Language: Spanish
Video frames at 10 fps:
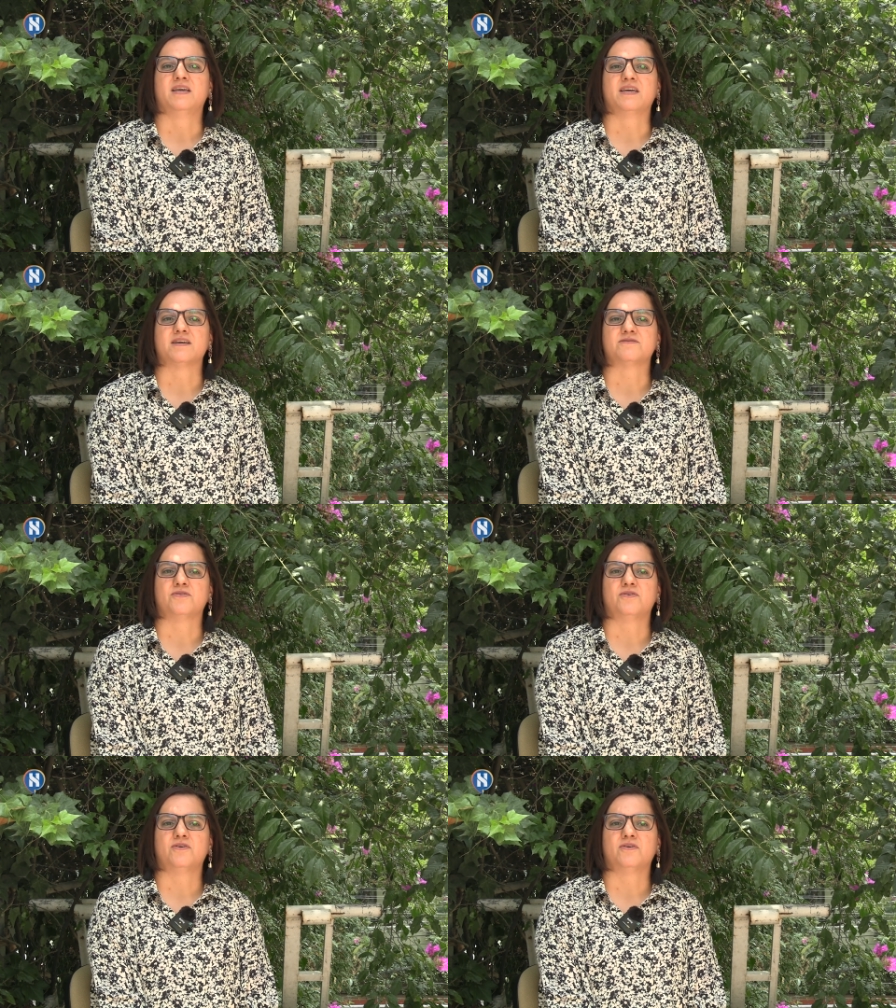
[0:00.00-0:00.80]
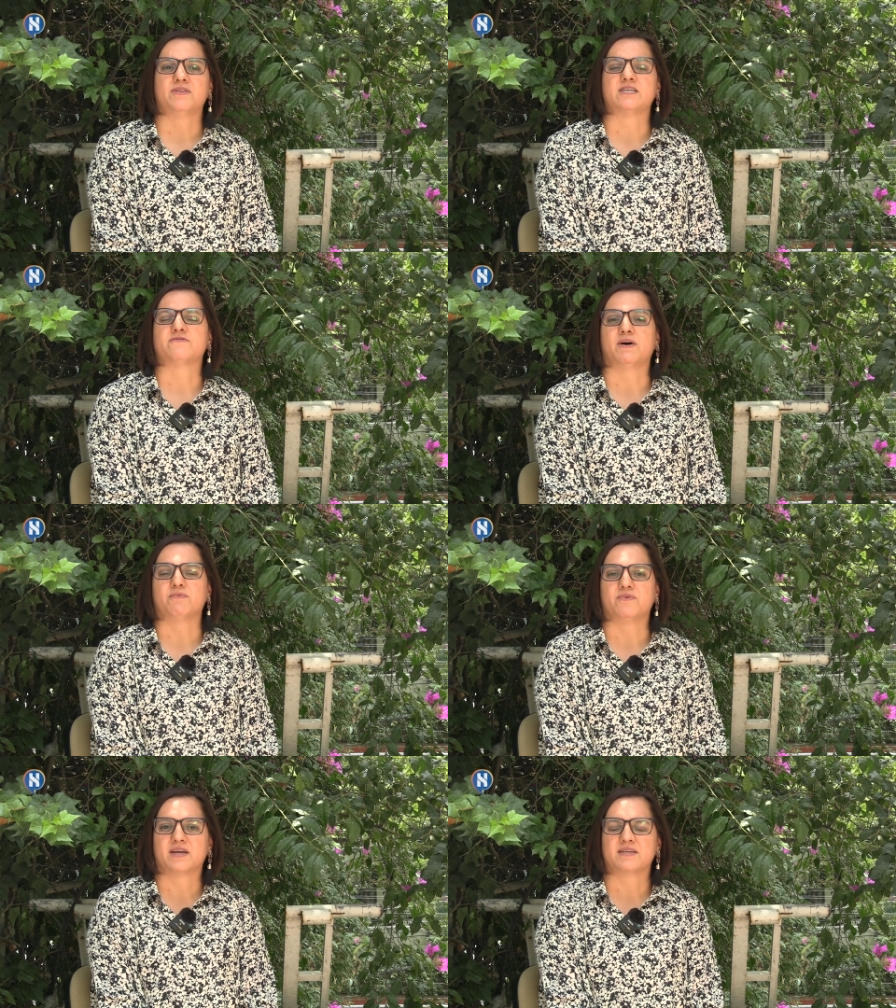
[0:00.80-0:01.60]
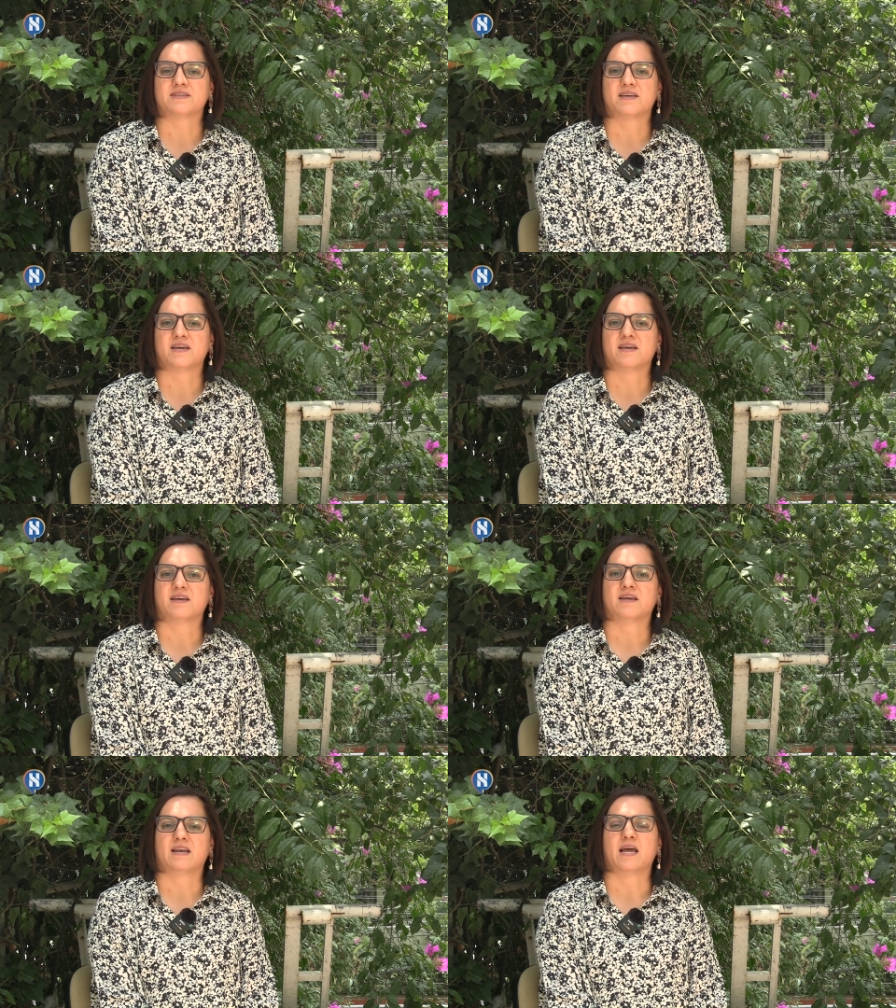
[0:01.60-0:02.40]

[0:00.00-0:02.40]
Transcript: y eso desfavorece eh,